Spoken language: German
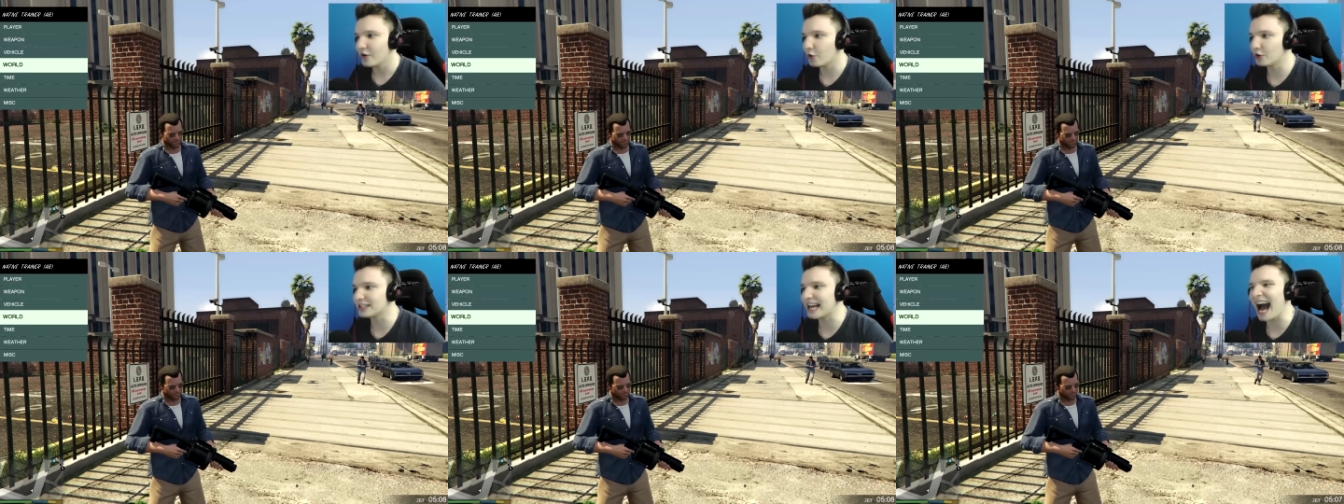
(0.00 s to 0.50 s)

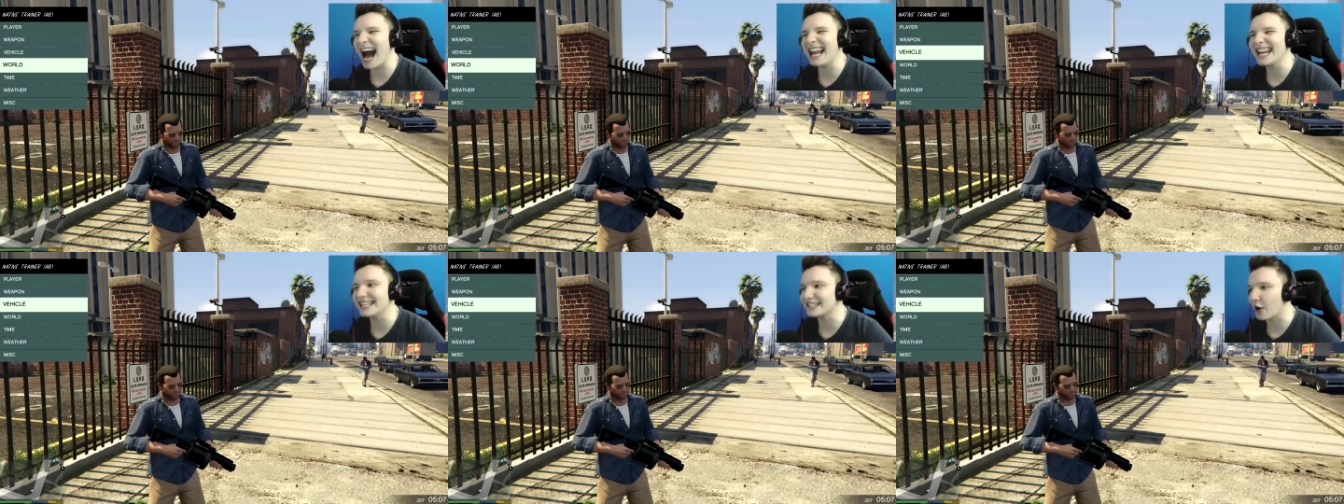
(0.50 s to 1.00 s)
uns
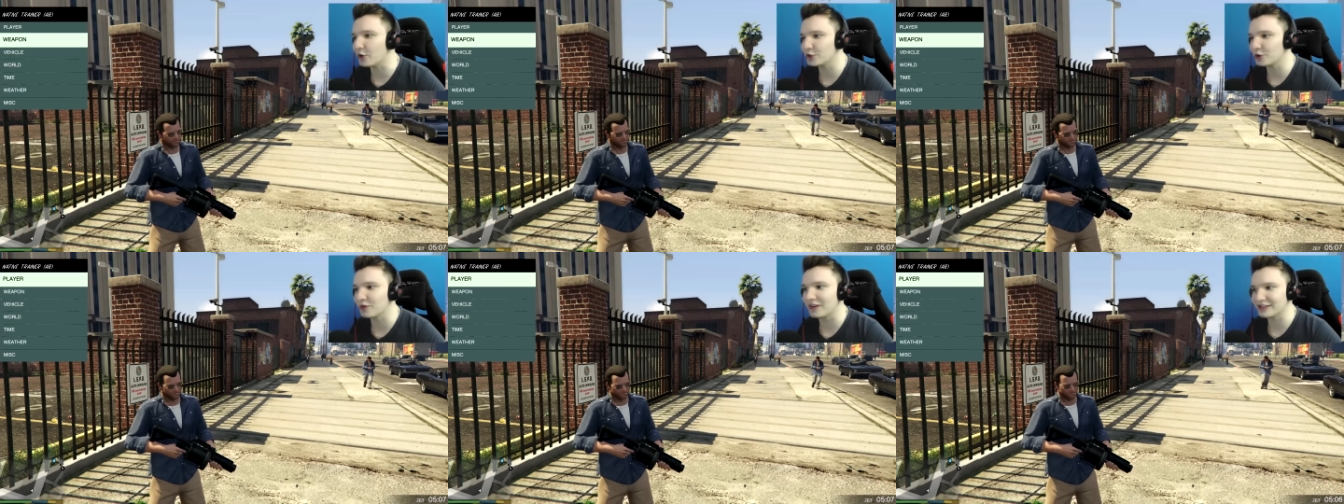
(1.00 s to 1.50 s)
alles
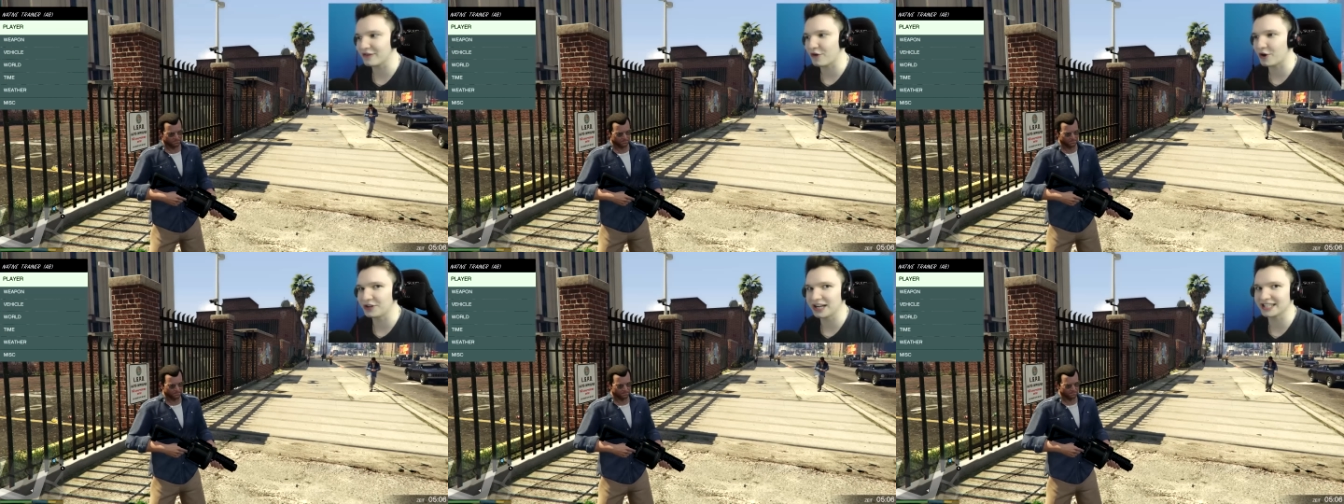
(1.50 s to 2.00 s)
aussuchen, was wir
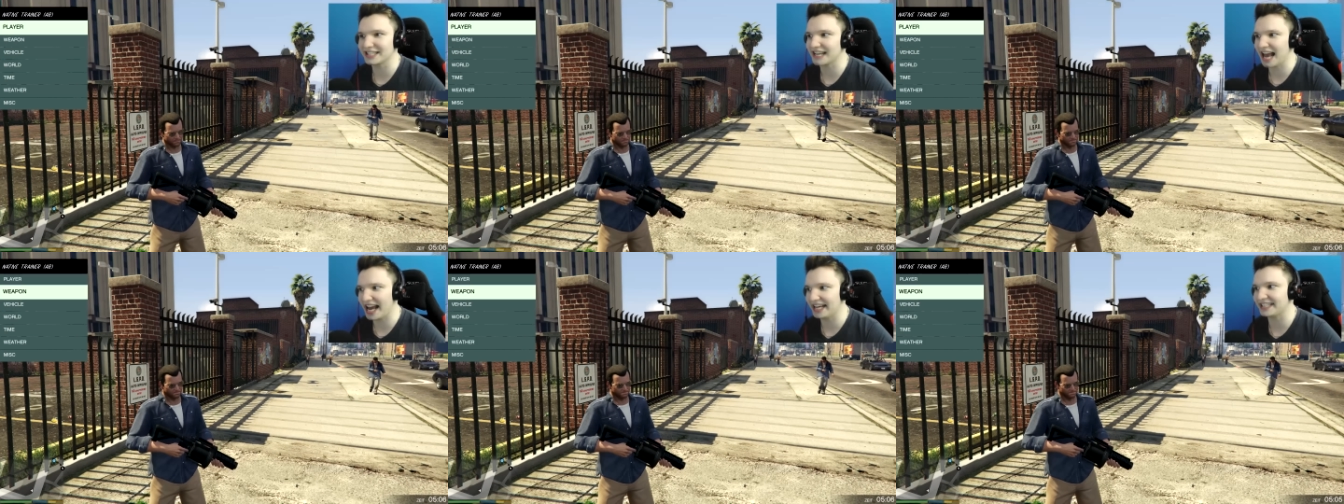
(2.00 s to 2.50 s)
wollen. Das ist
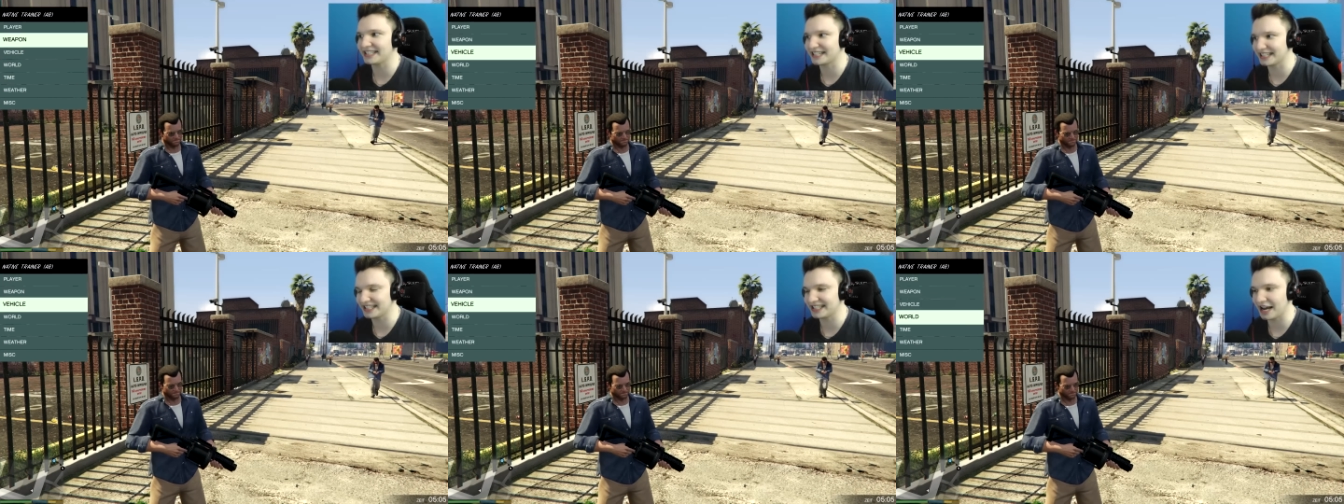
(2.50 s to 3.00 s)
echt
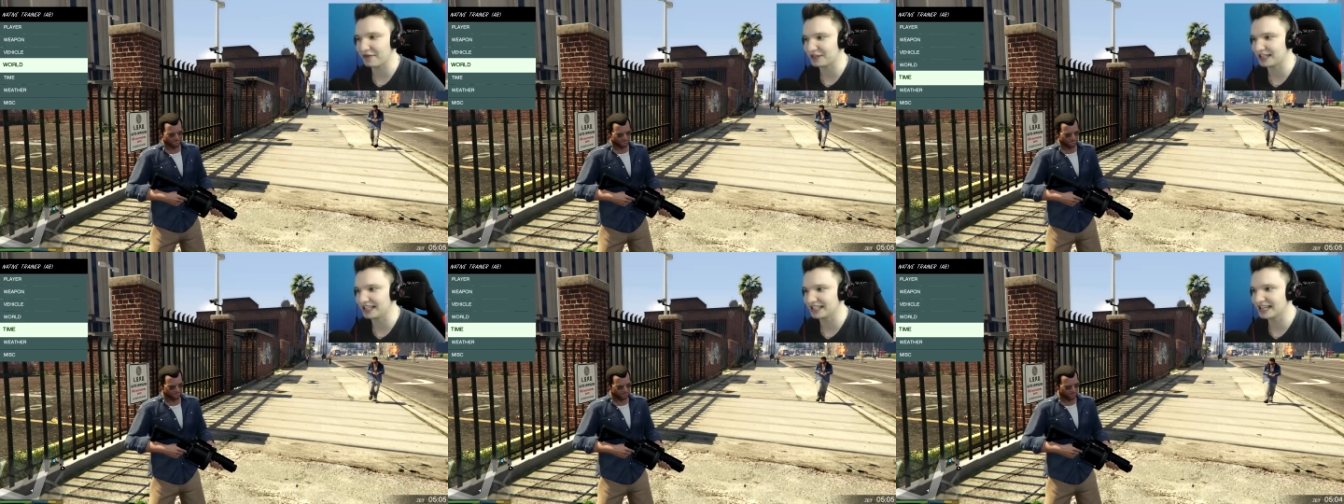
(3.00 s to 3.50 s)
richtig
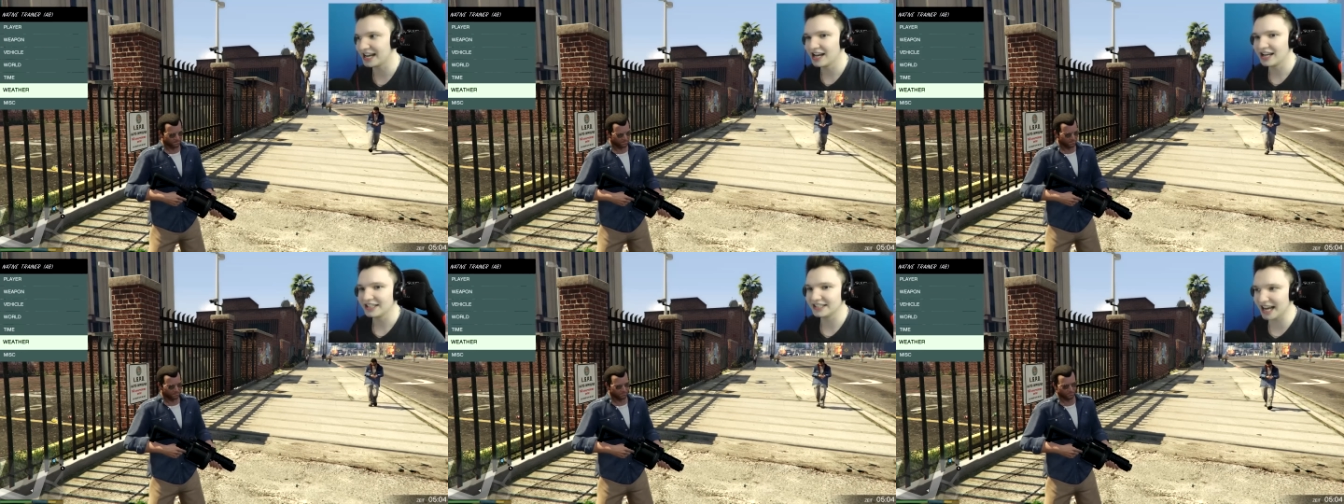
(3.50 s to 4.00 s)
heftig.
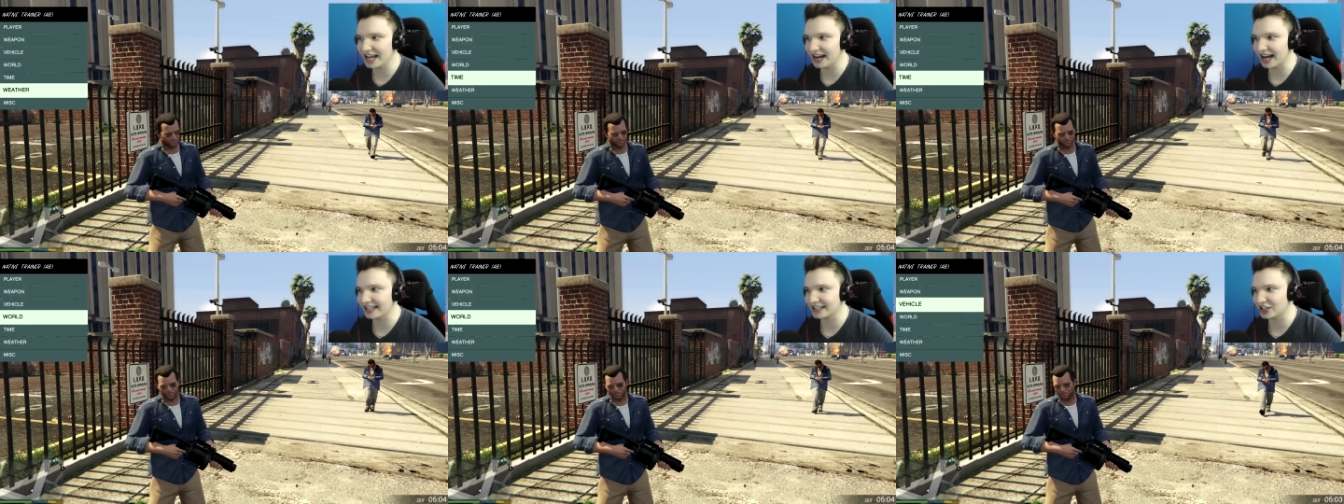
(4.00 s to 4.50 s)
Jede
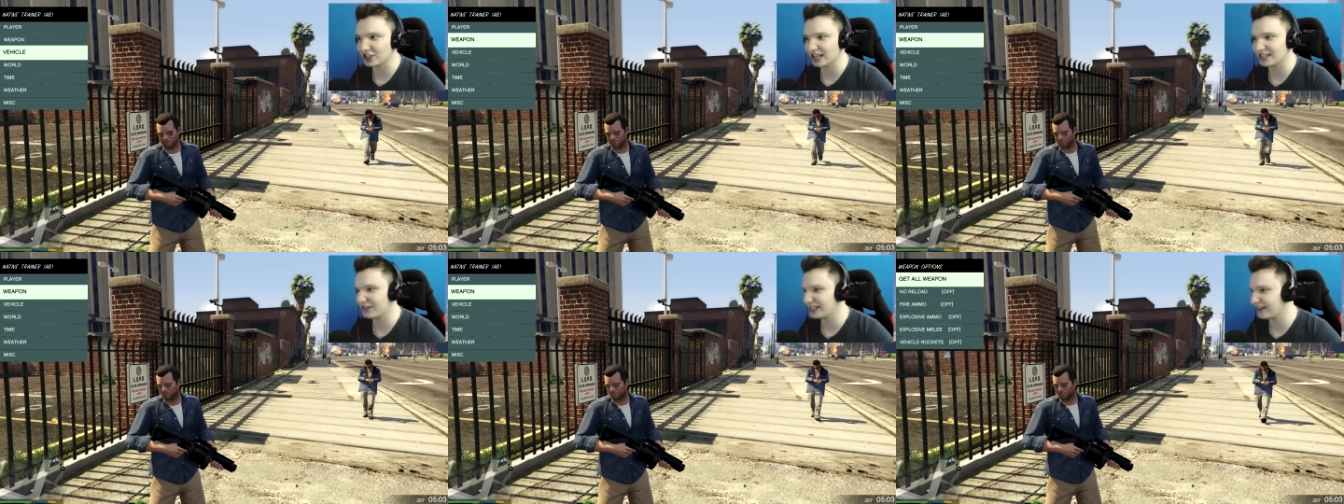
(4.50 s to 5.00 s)
einzelne
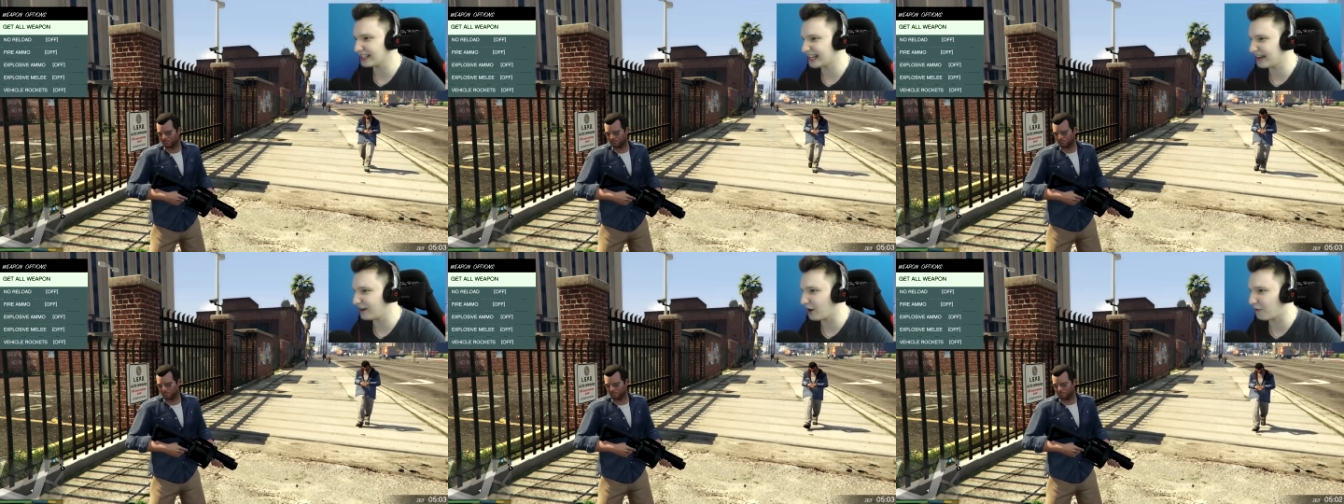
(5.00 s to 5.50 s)
Scheiße. Wisst ihr was?
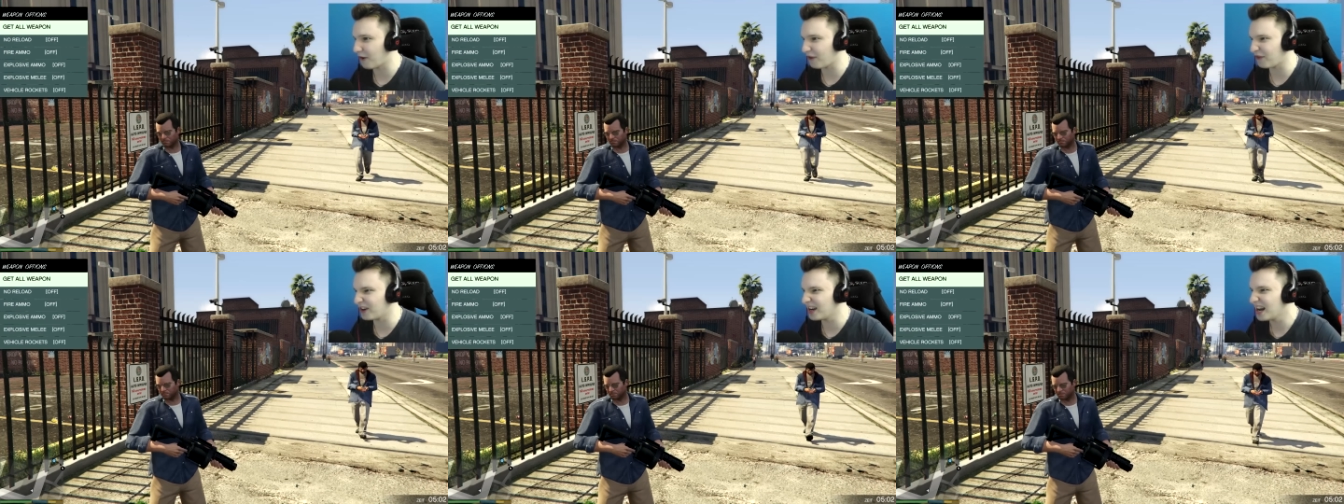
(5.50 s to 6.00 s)
Gehen wir auf
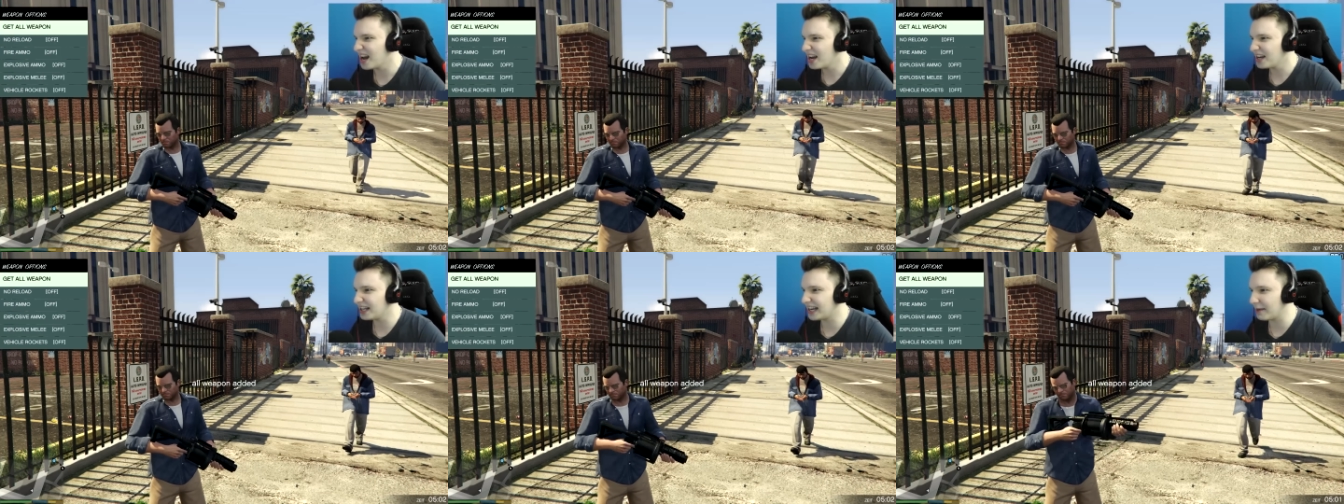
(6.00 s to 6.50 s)
Waffen.
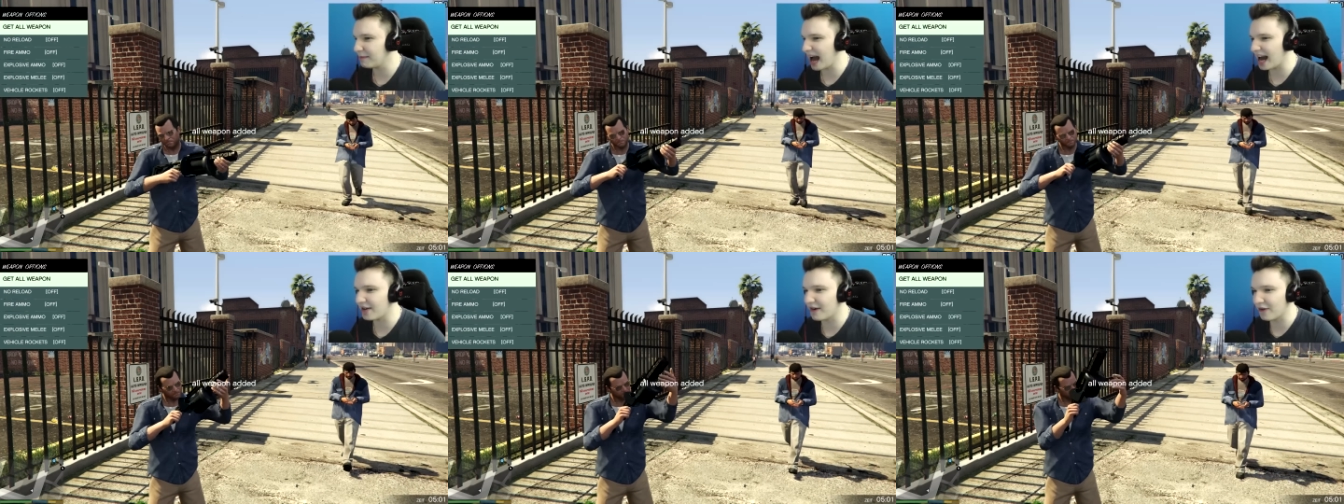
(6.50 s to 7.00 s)
Geben wir alle